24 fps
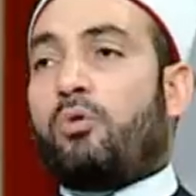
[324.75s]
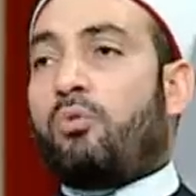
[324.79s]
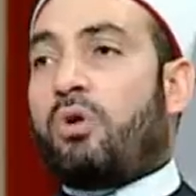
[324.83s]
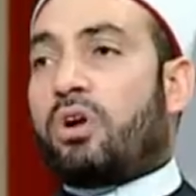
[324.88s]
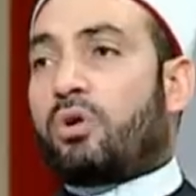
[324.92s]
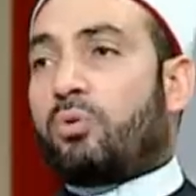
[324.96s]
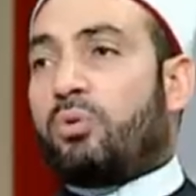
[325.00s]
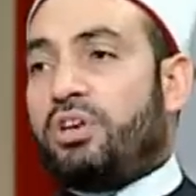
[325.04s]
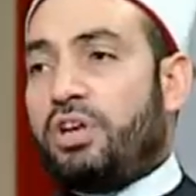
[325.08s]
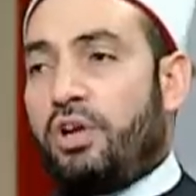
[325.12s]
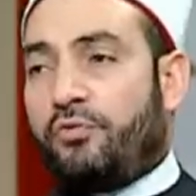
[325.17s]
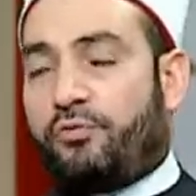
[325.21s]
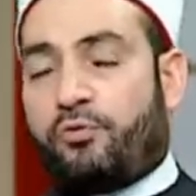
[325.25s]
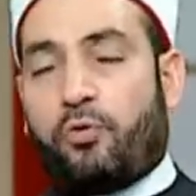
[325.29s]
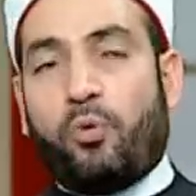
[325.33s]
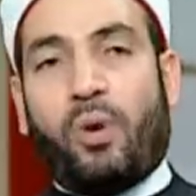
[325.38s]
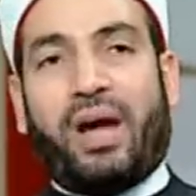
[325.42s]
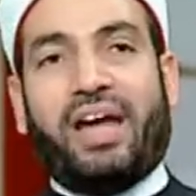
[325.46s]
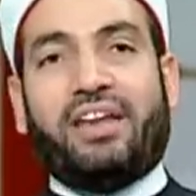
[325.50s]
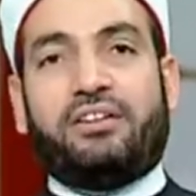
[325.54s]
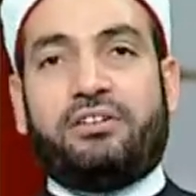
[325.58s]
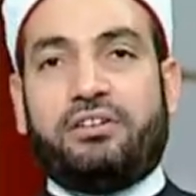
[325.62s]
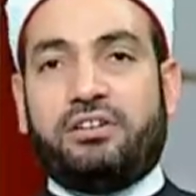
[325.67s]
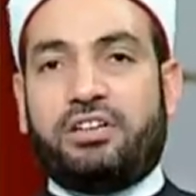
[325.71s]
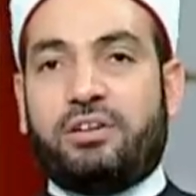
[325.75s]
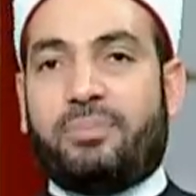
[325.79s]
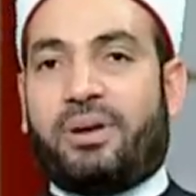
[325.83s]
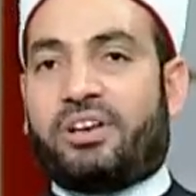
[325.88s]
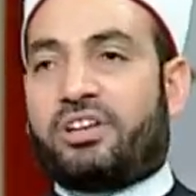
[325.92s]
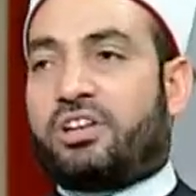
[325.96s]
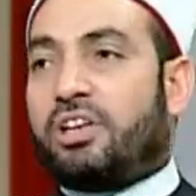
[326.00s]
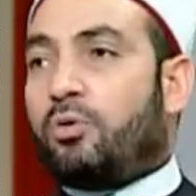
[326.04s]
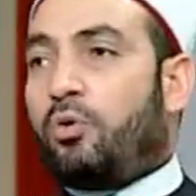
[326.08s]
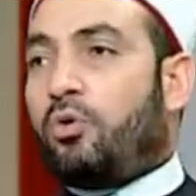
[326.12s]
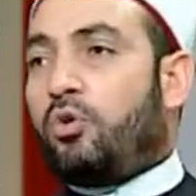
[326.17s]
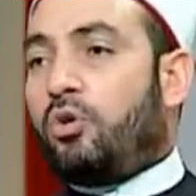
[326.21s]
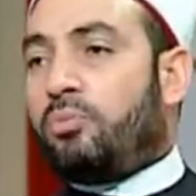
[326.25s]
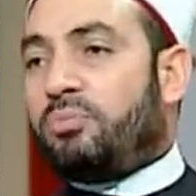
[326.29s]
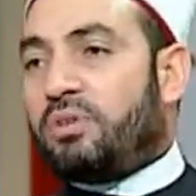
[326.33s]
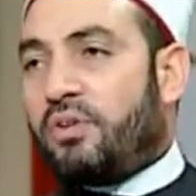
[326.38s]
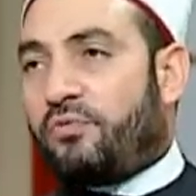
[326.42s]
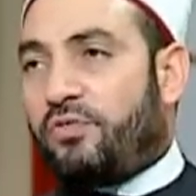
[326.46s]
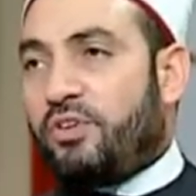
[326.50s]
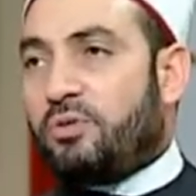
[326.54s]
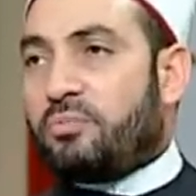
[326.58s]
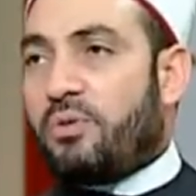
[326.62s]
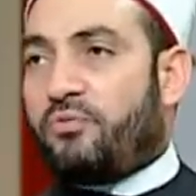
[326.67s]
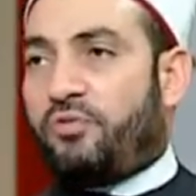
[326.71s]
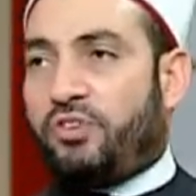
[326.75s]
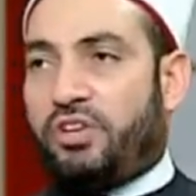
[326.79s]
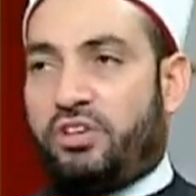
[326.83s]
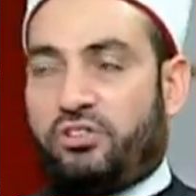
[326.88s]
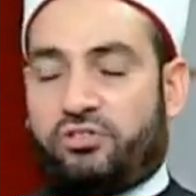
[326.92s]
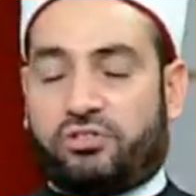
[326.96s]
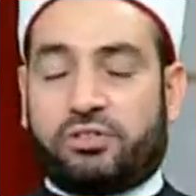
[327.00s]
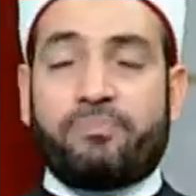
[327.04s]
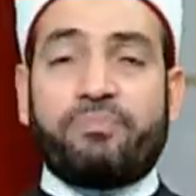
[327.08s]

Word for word: ويلفوا وحد يجي بعد كده يقول لهم ده فيه وما فيش